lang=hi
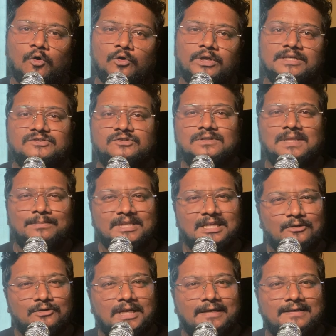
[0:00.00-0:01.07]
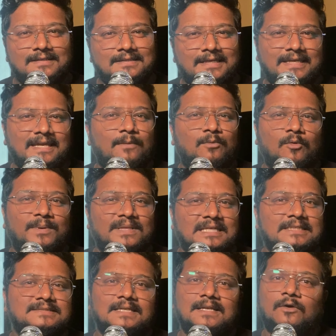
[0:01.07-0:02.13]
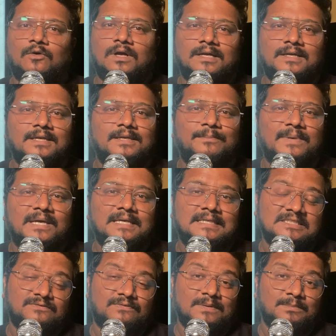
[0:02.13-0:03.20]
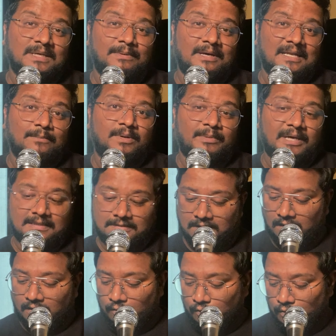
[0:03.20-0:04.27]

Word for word: ओके सो थंबनेल और टाइटल देखिए आपको पता ही चला होगा कि मैं किस फिल्म के बारे में बात कर रहा